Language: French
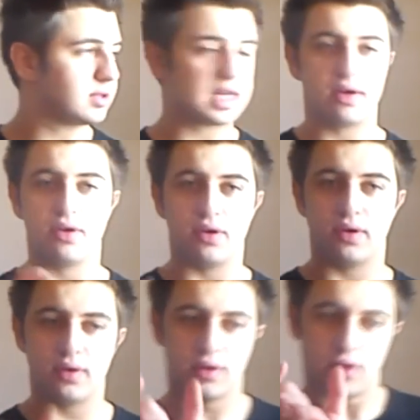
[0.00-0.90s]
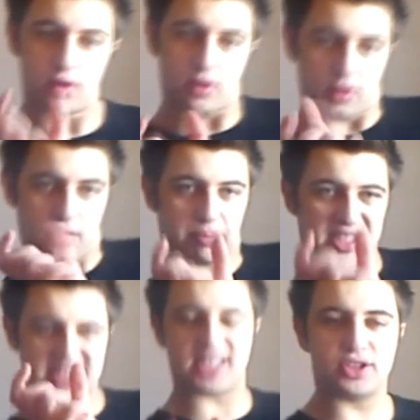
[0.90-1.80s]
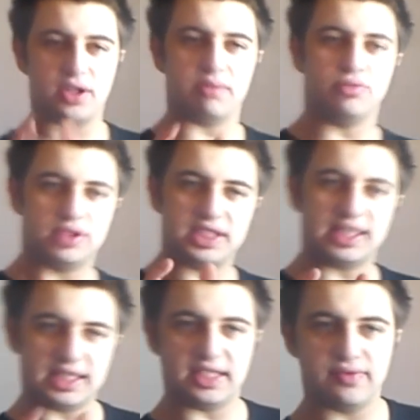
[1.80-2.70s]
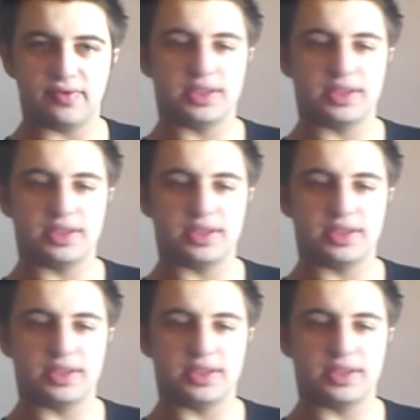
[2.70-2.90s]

quel passage de la musique kiffe,